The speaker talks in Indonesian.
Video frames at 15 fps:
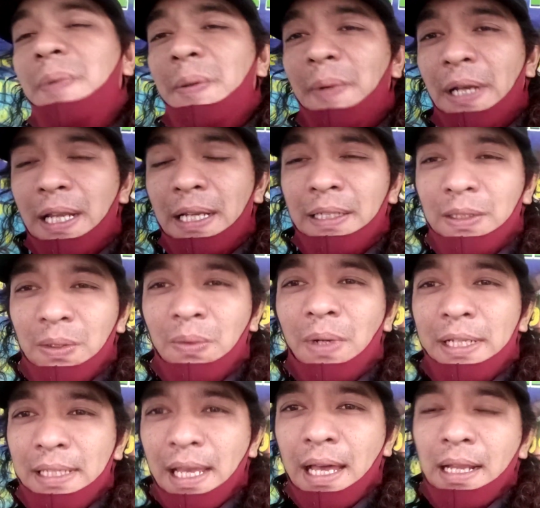perbedaan itu
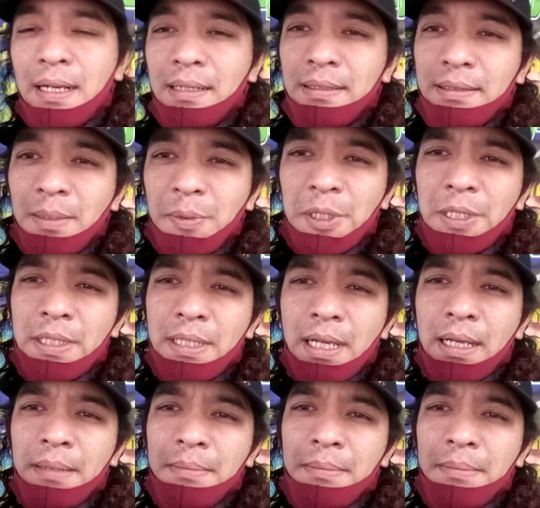wajar, tapi jangan